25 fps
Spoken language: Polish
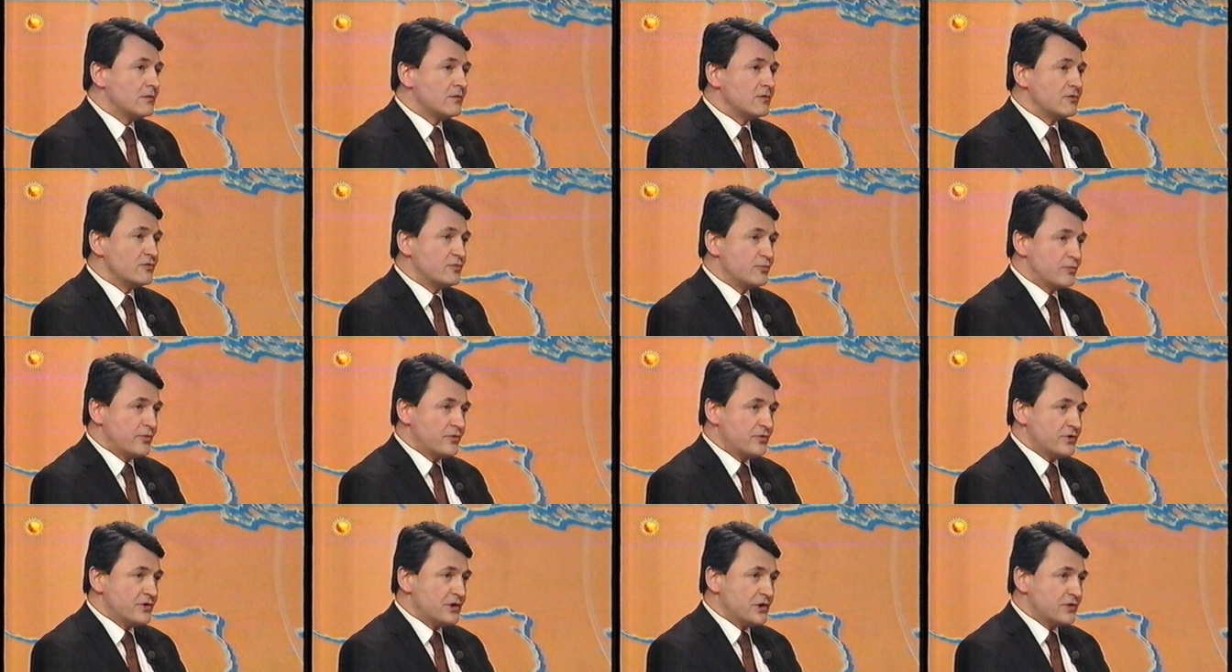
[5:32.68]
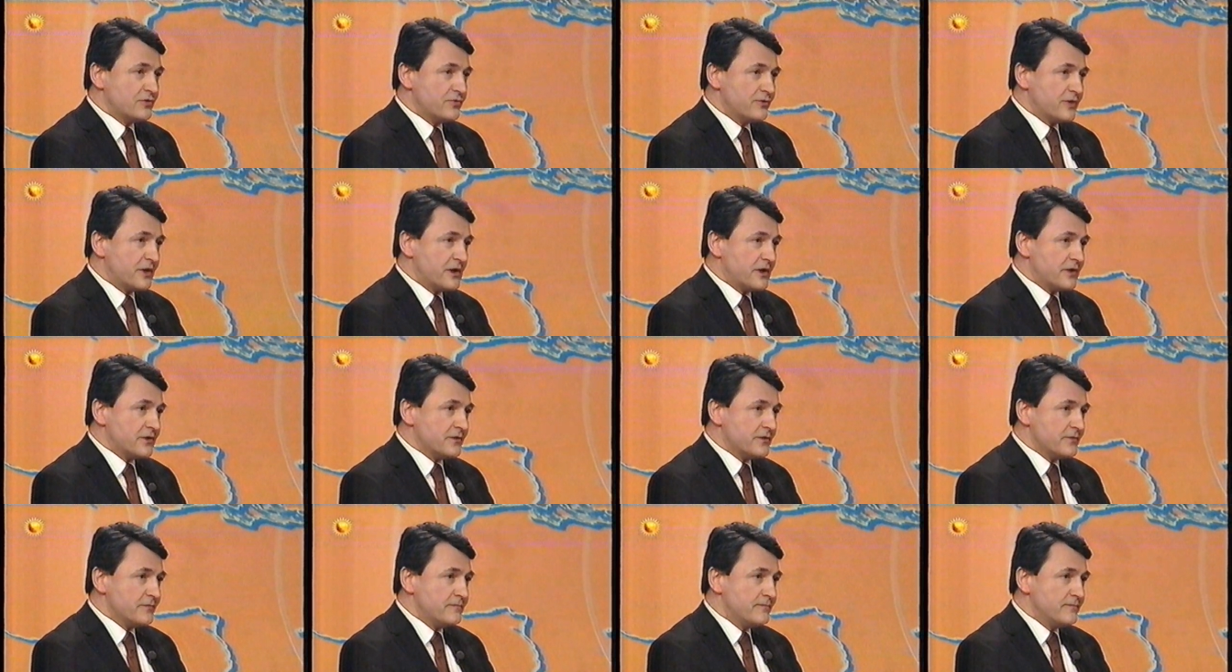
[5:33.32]
to zupełnie
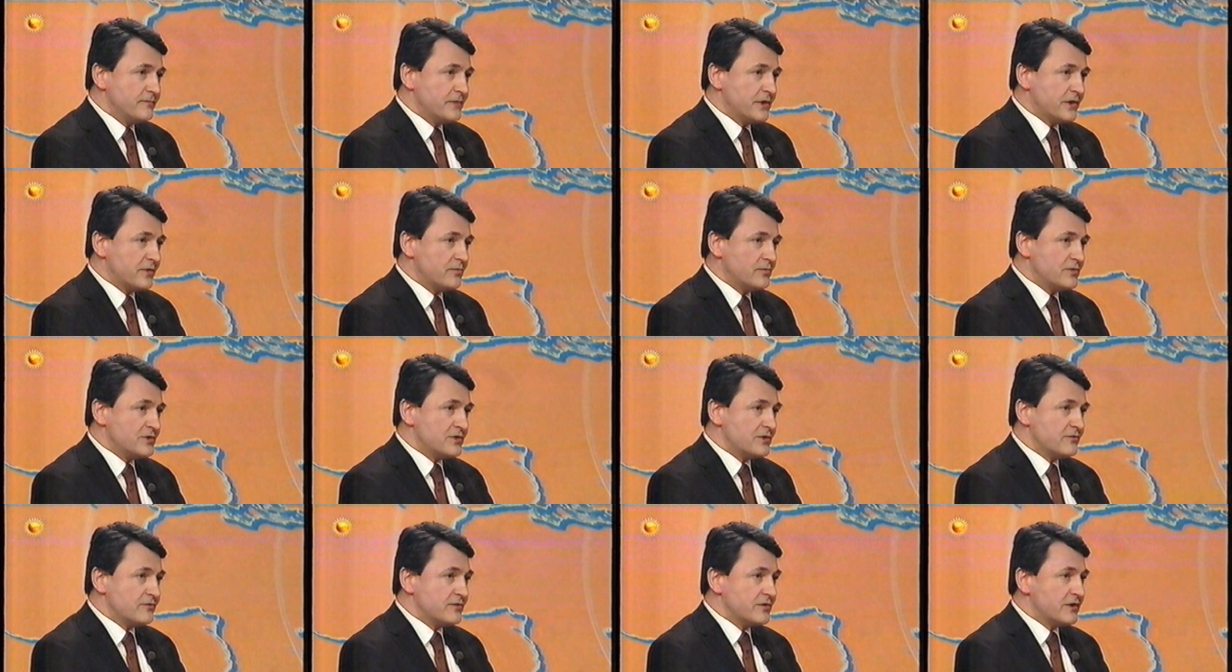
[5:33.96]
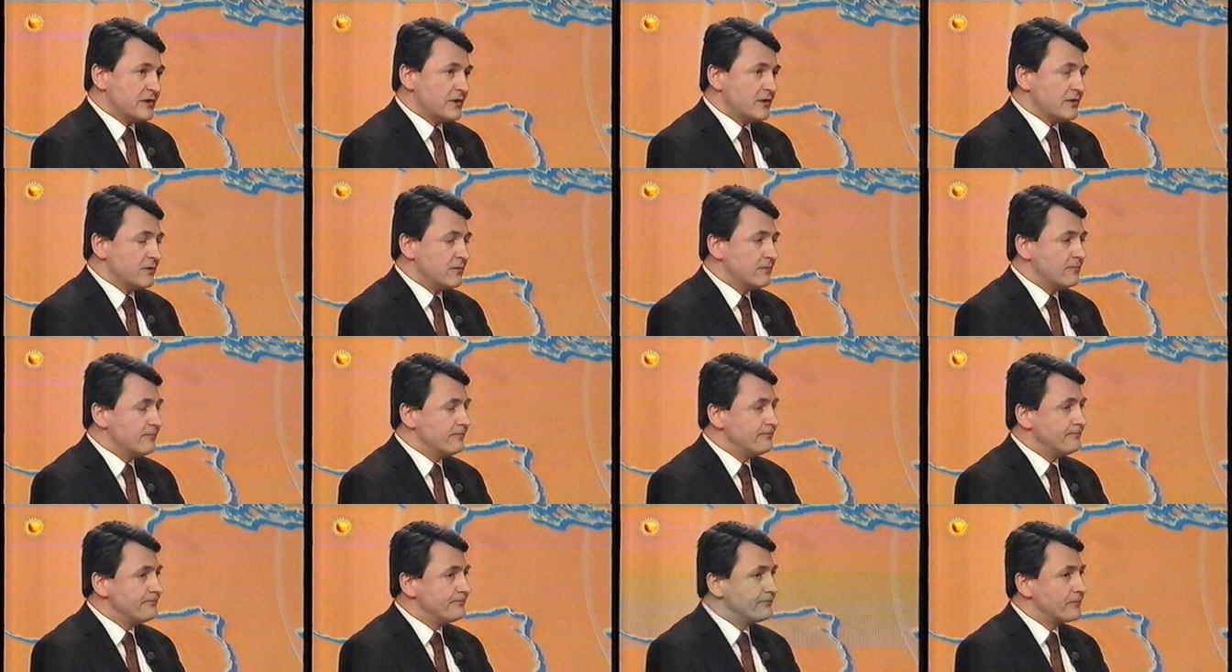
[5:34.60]
naturalne, jak mi się wydaje.
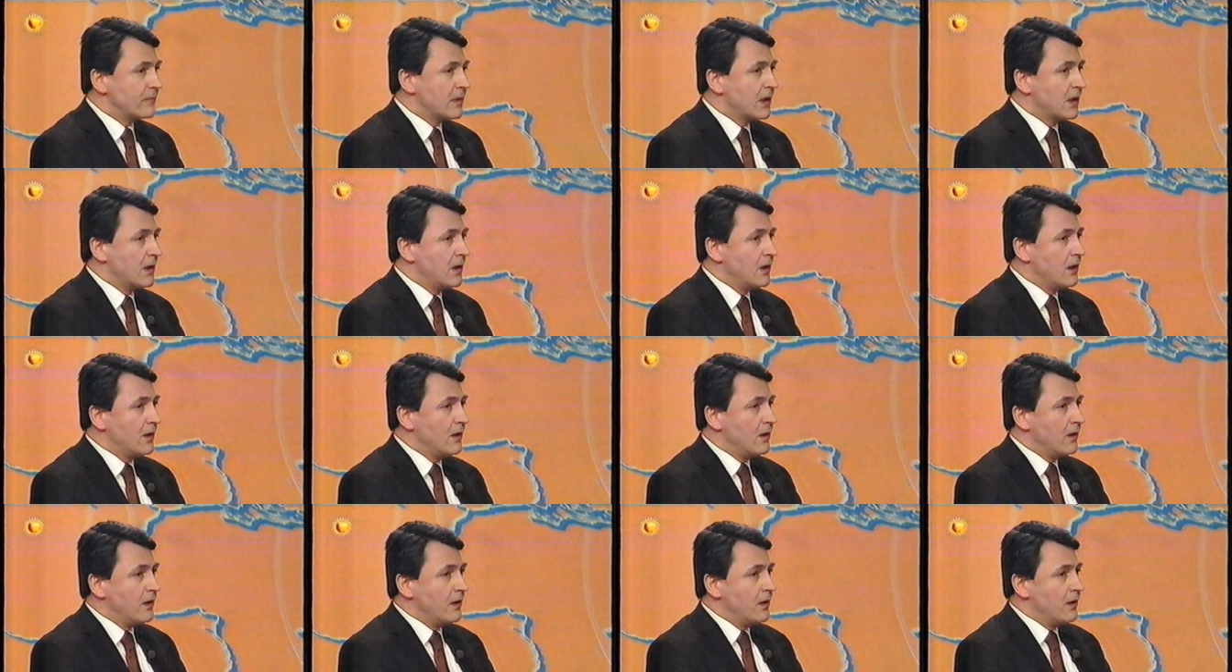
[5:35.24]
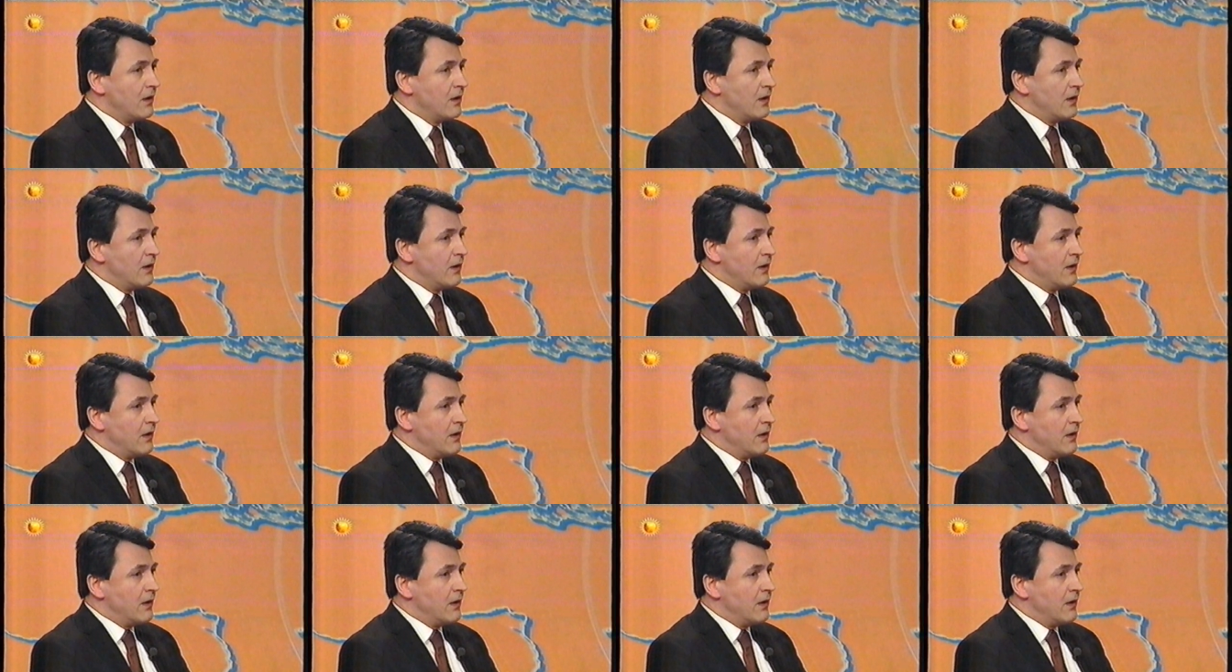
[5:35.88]
To jest naturalne, w tym